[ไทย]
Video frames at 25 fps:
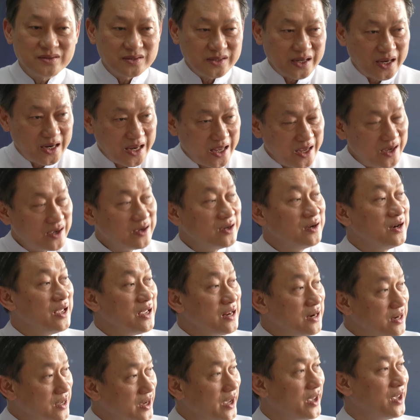จะดีขึ้น
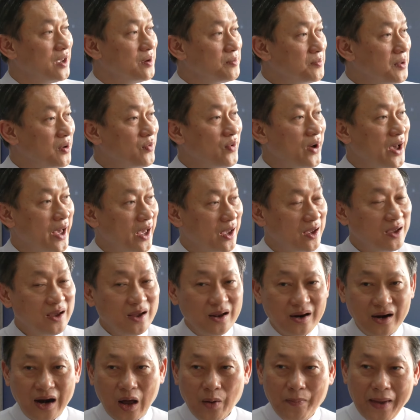เรื่อยๆ เพราะว่า
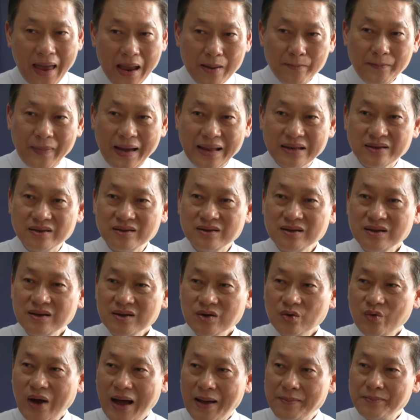เราแบ่งปัน
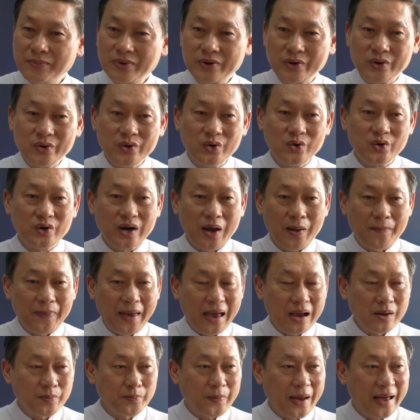ความรู้เรา
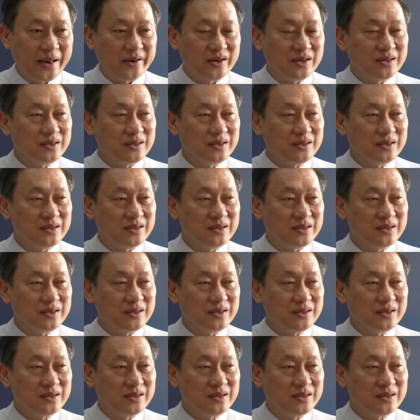แบ่งปัน